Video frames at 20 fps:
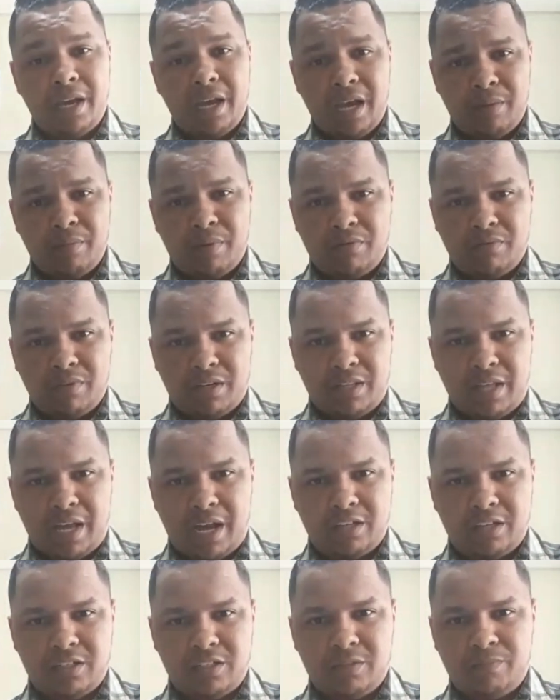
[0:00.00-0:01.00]
É bem
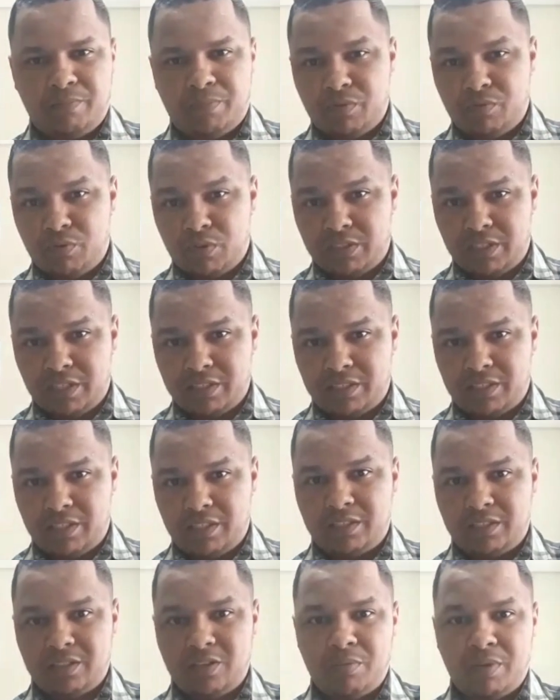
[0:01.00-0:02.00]
verdade, vocês
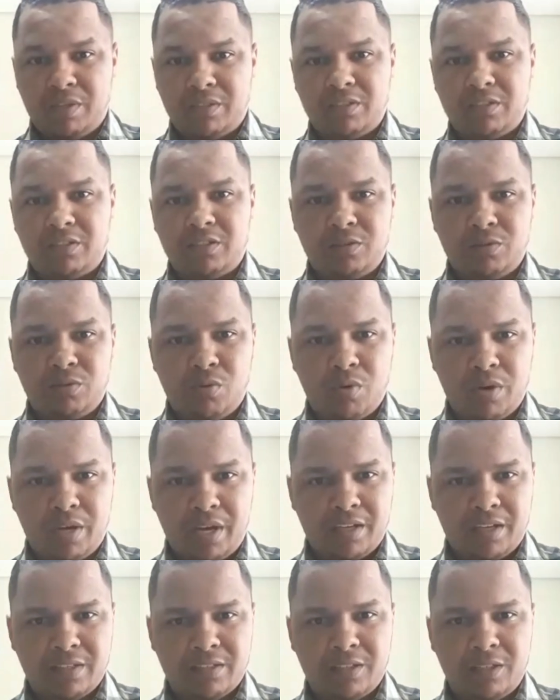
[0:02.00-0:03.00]
que estão me assistindo
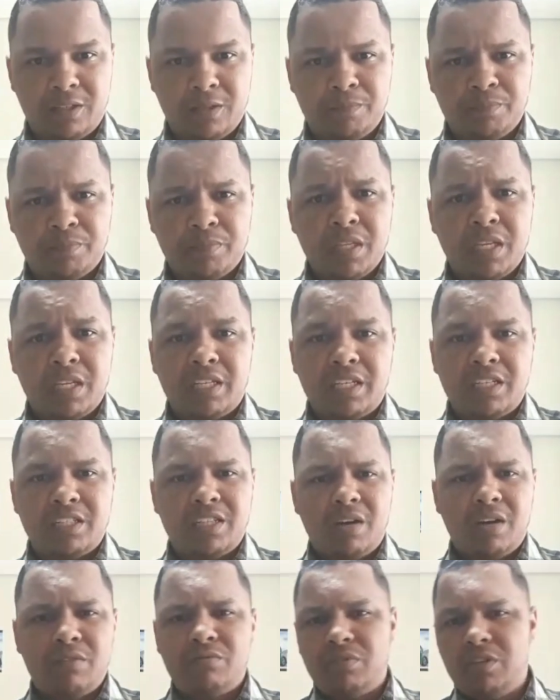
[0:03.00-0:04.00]
conhecem, que
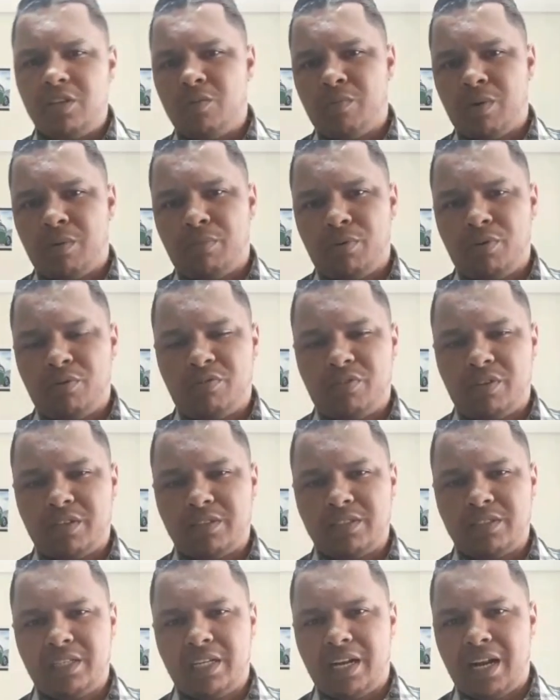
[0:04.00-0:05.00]
já havia uma
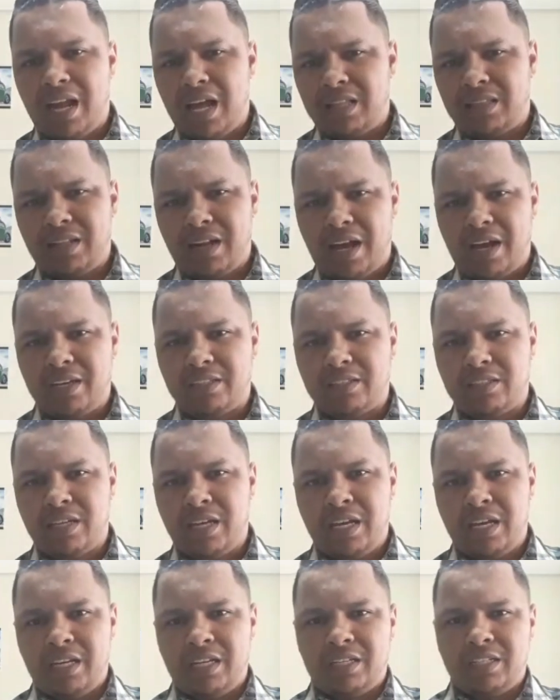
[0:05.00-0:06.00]
profecia lá atrás
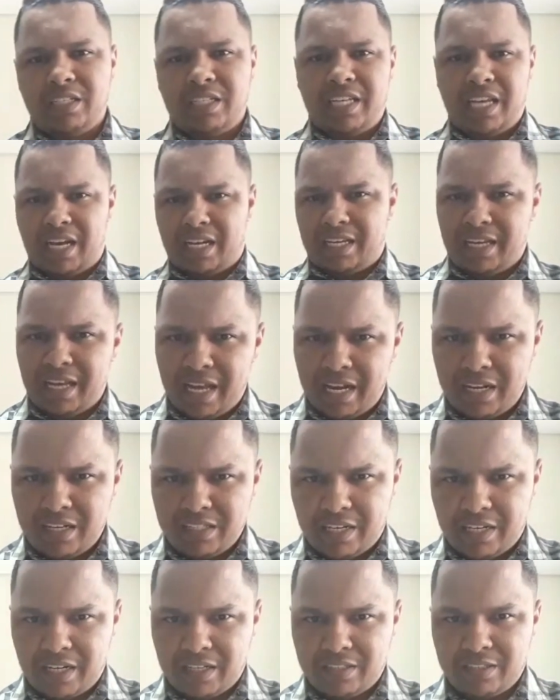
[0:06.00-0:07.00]
de que aquela
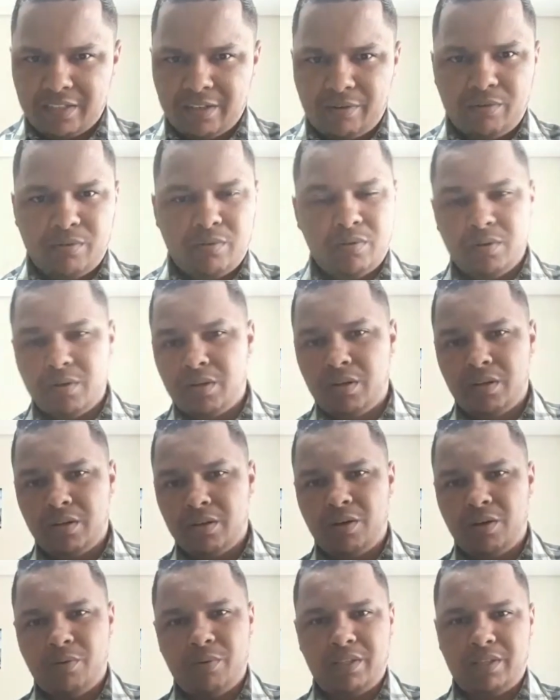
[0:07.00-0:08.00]
geração
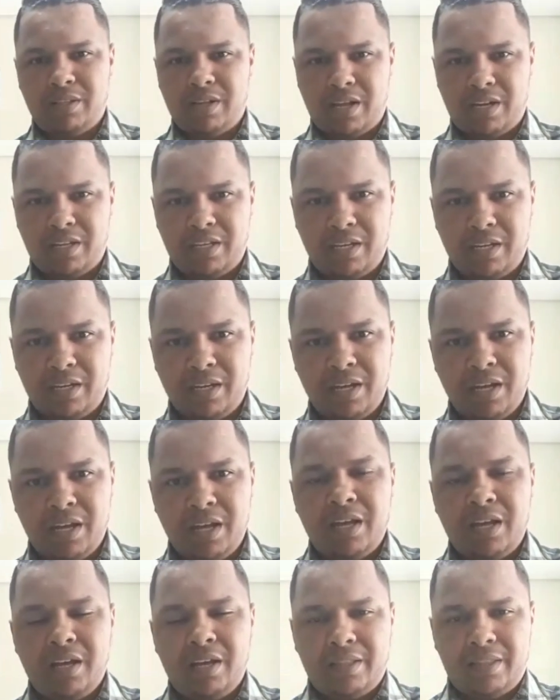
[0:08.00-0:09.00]
não entraria
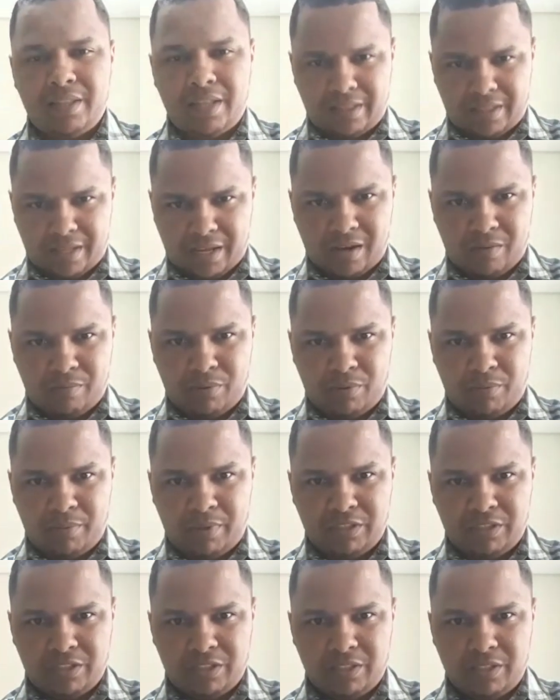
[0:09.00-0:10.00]
na terra
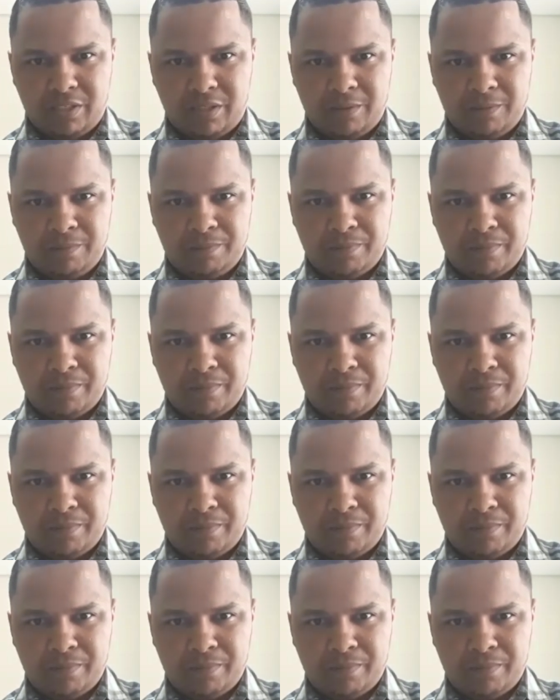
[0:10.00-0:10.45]
prometida.